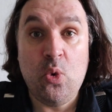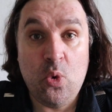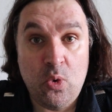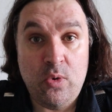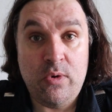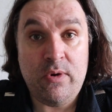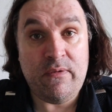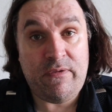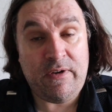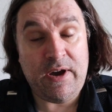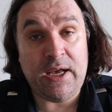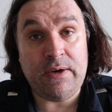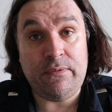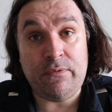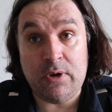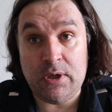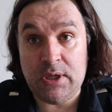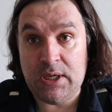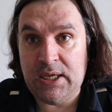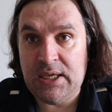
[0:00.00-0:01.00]

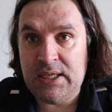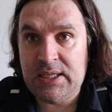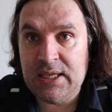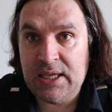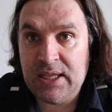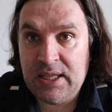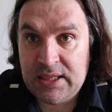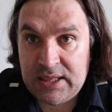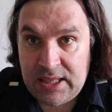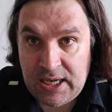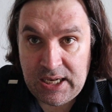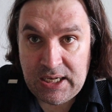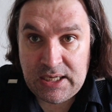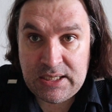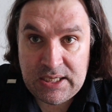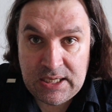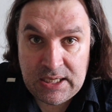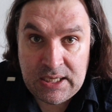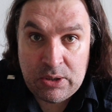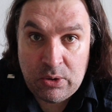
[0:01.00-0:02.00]
unverantwortlich. Der
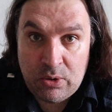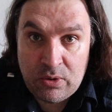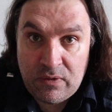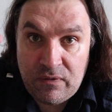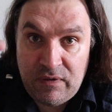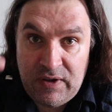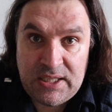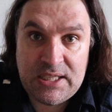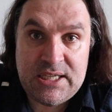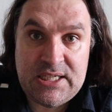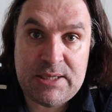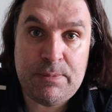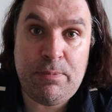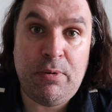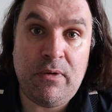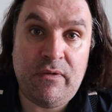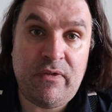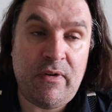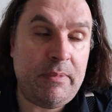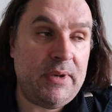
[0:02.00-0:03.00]
dritte und wichtigste
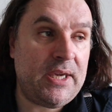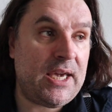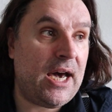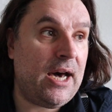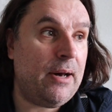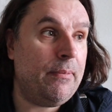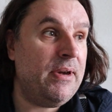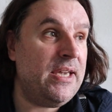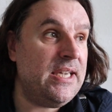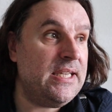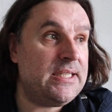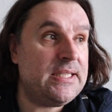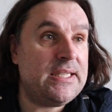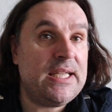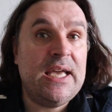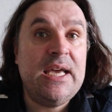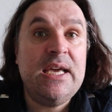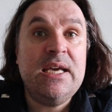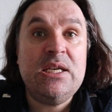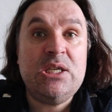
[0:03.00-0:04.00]
Punkt für mich aber ist,
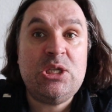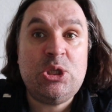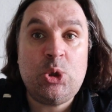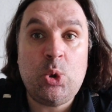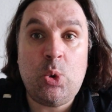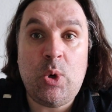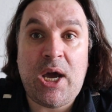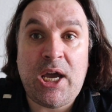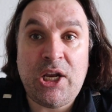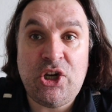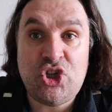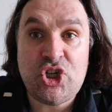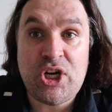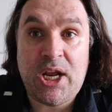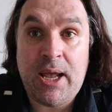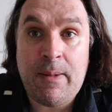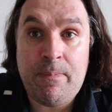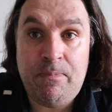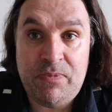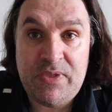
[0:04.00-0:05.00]
so ein
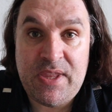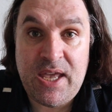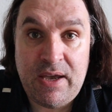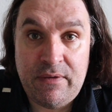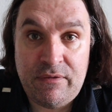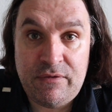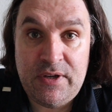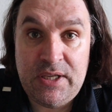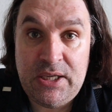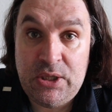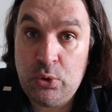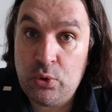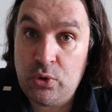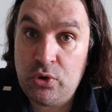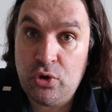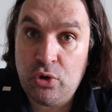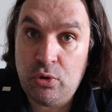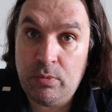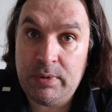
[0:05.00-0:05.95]
Schreiben darf nicht unter